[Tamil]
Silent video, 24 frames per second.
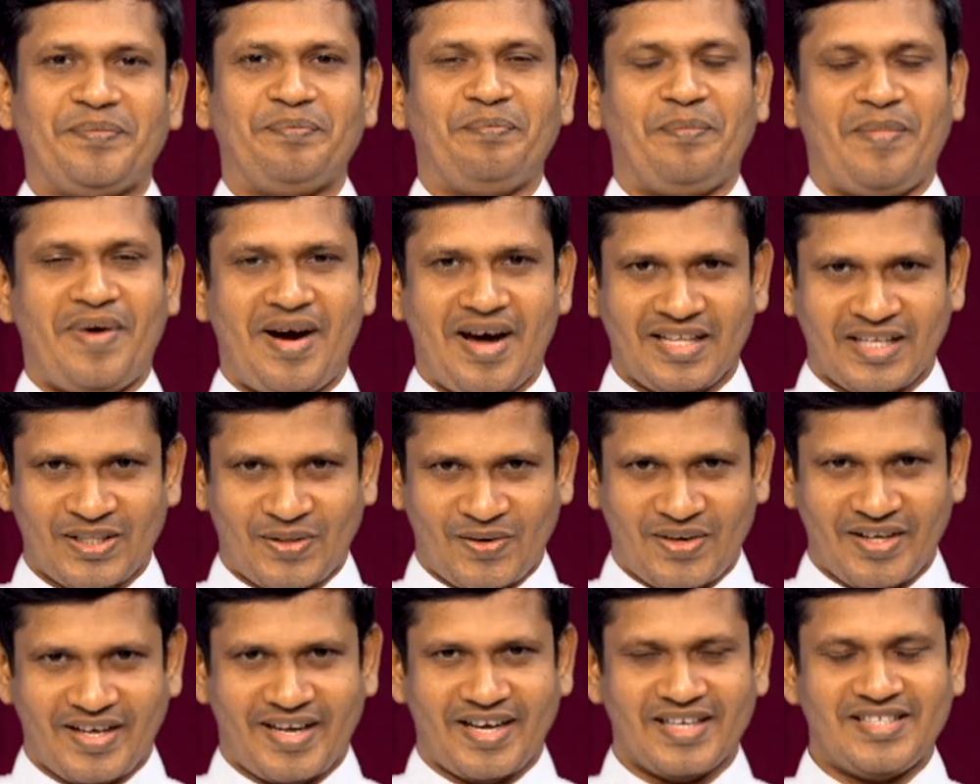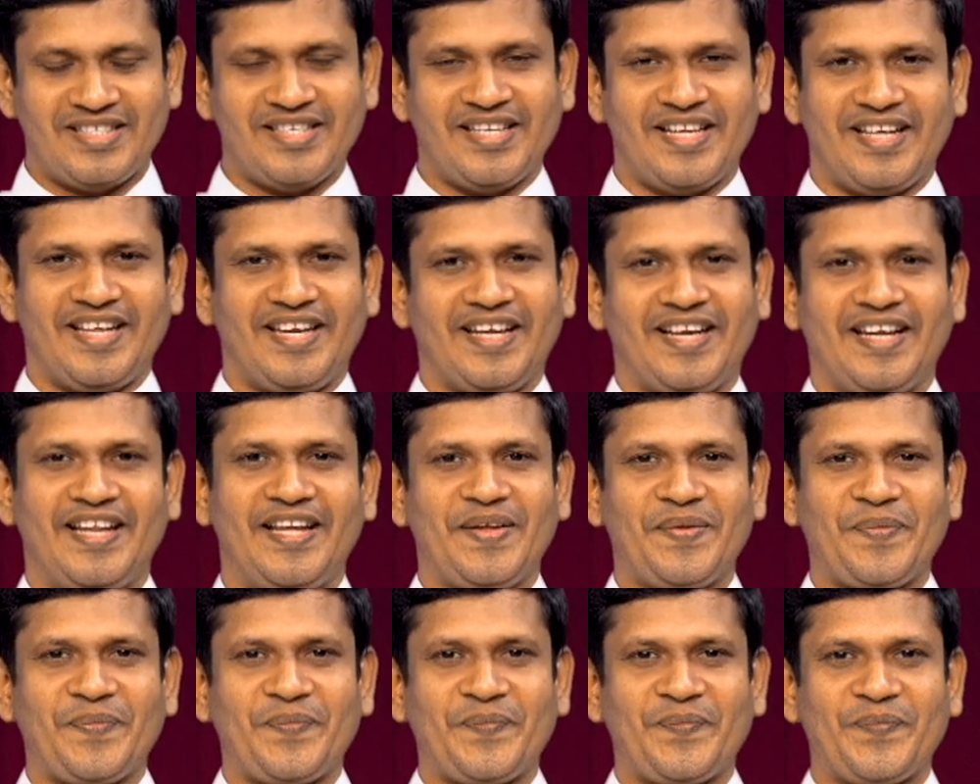மாத தொலைக்காட்சி நேர்களே
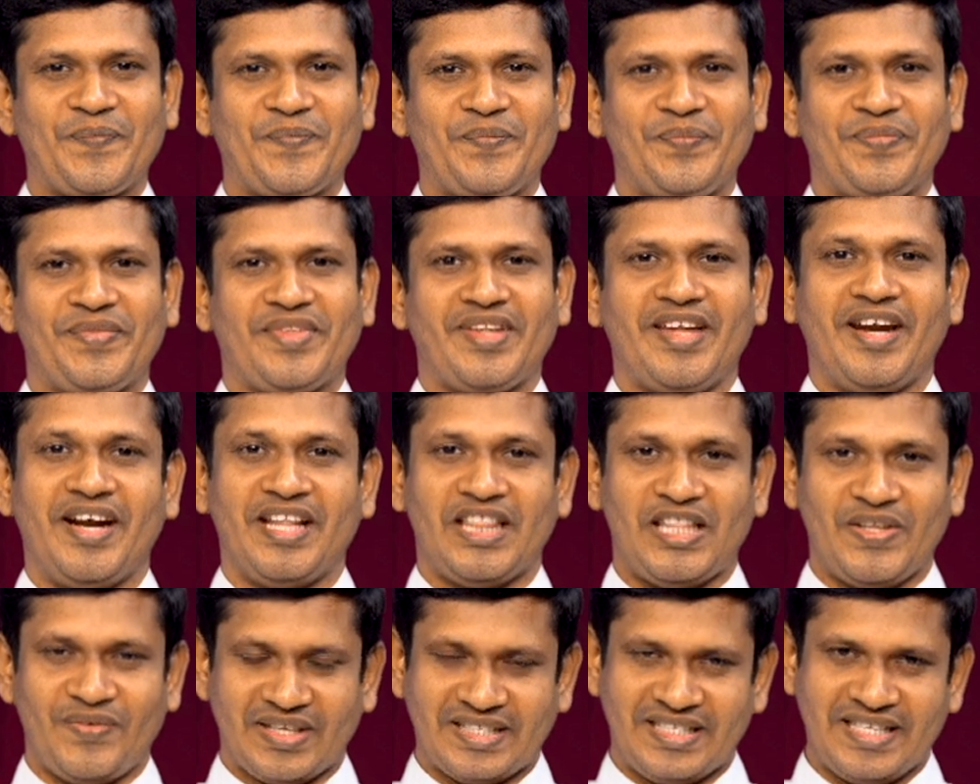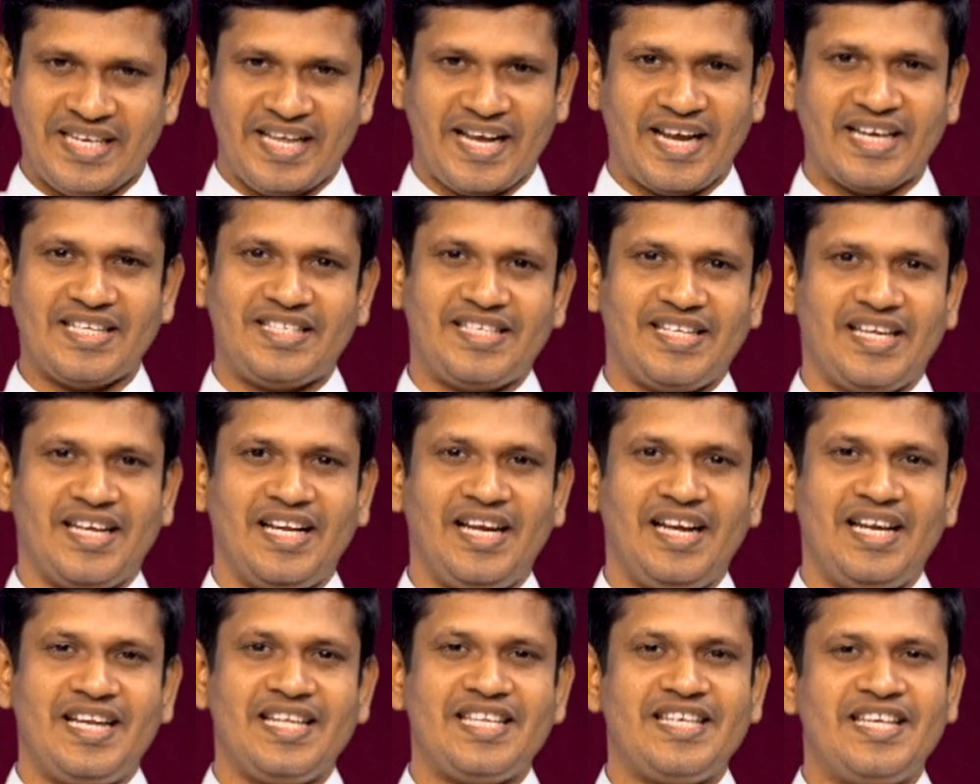எடுத்து வாசி நிகழ்ச்சியில்
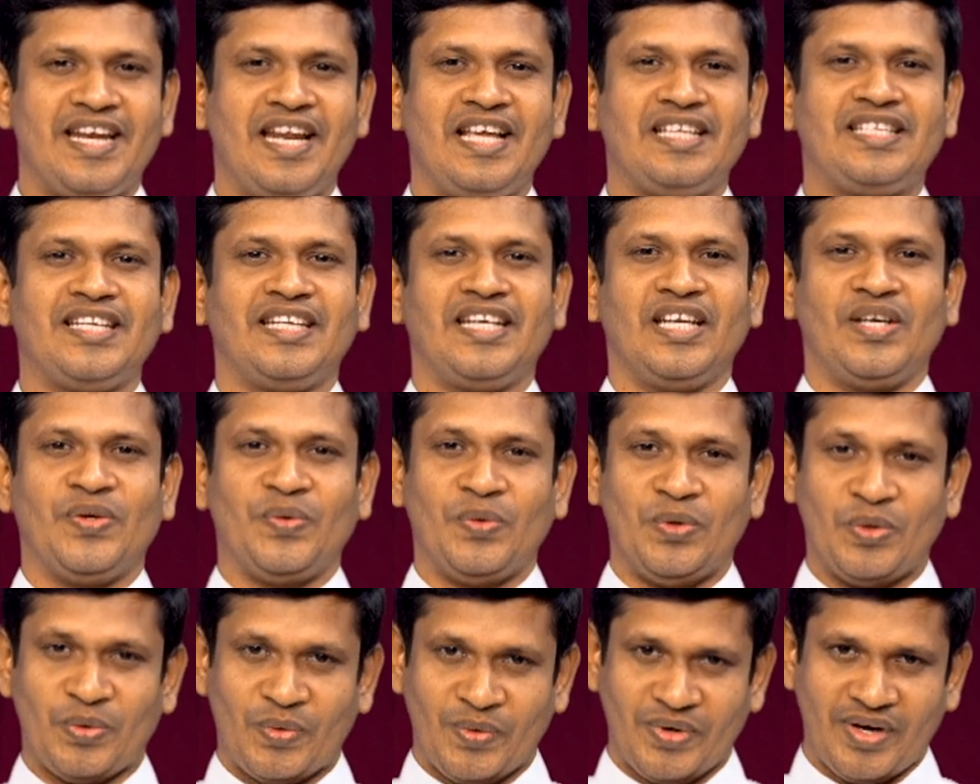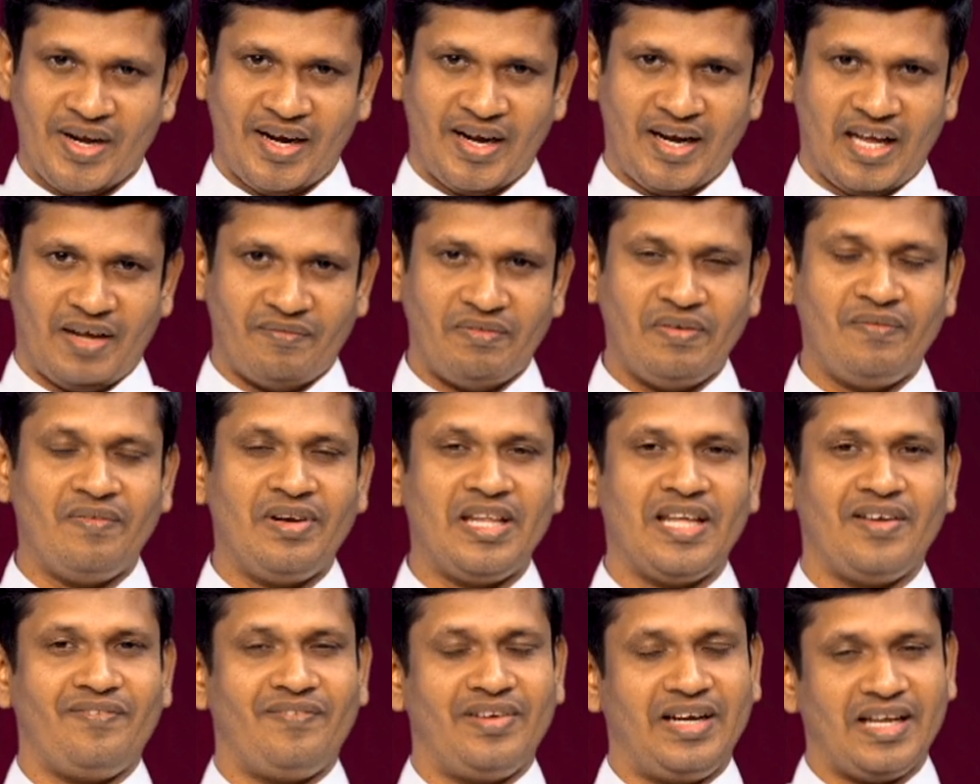இணைச்சட்ட நூலுக்குண்டான
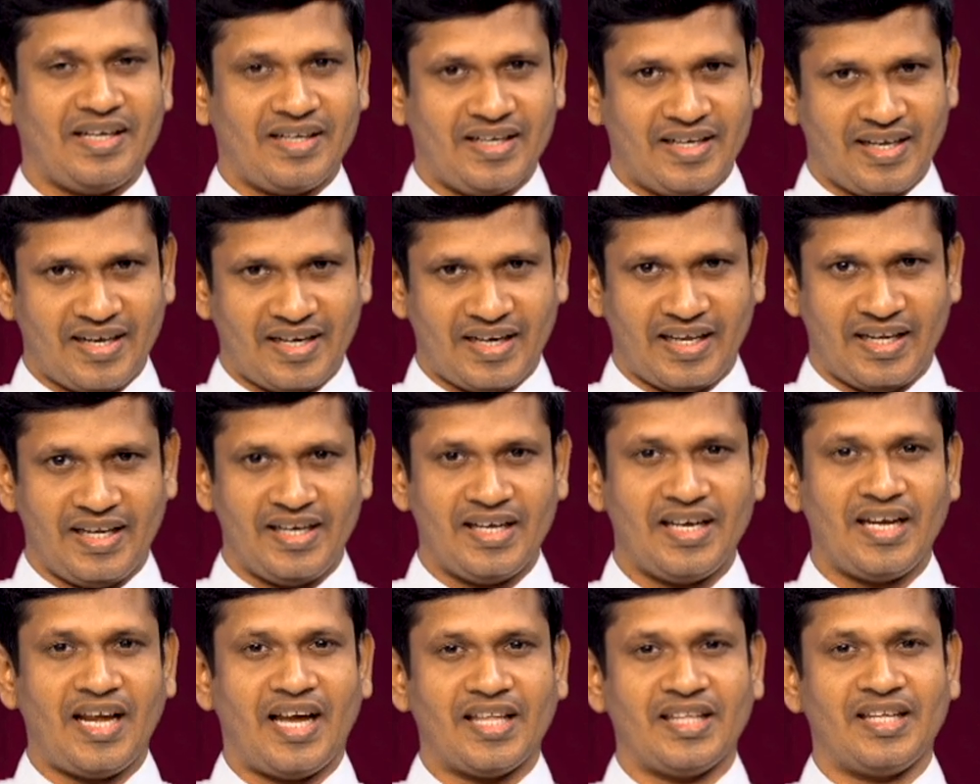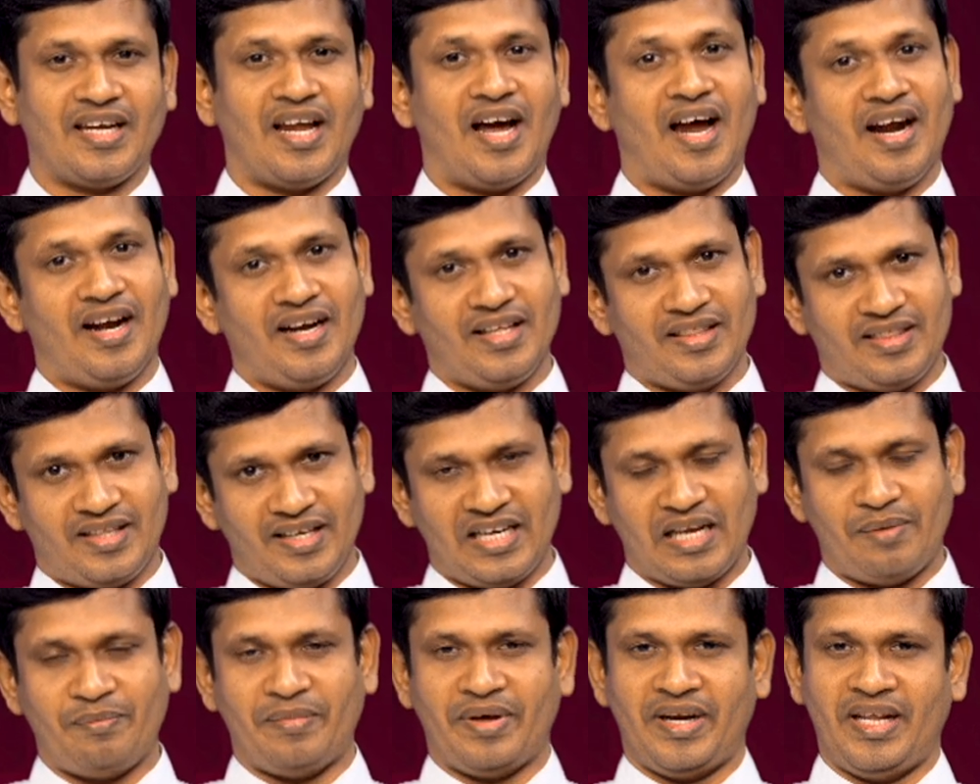விவிலிய விளக்கங்களை அதன் ஆழத்தை
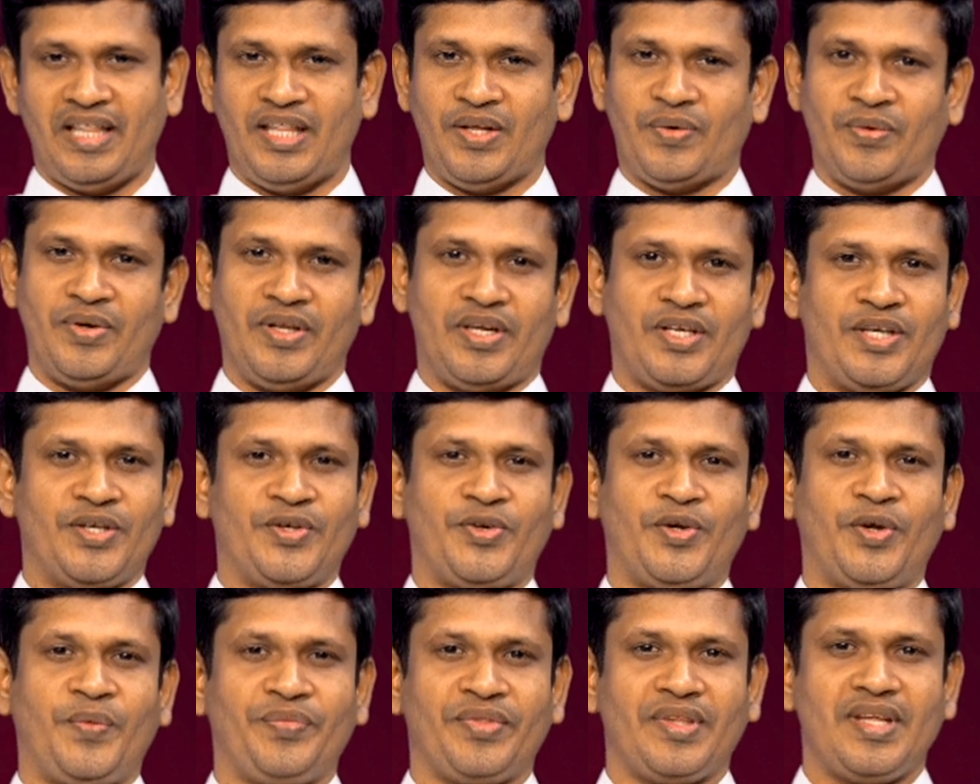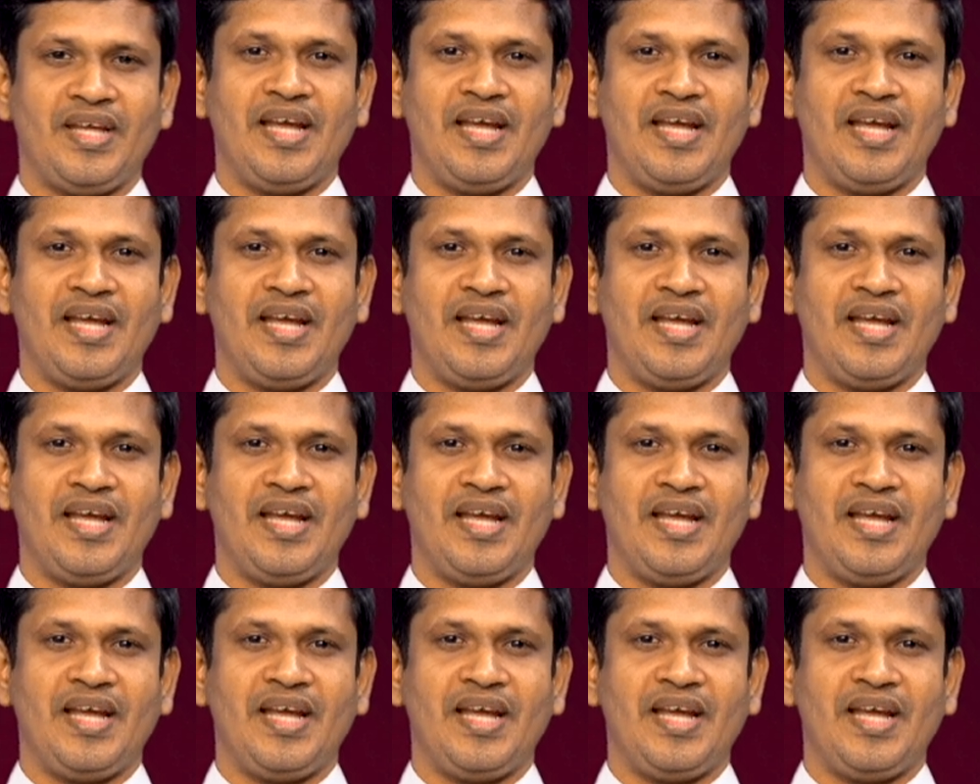நாம் அறிந்து கொண்டிருக்கின்றோம்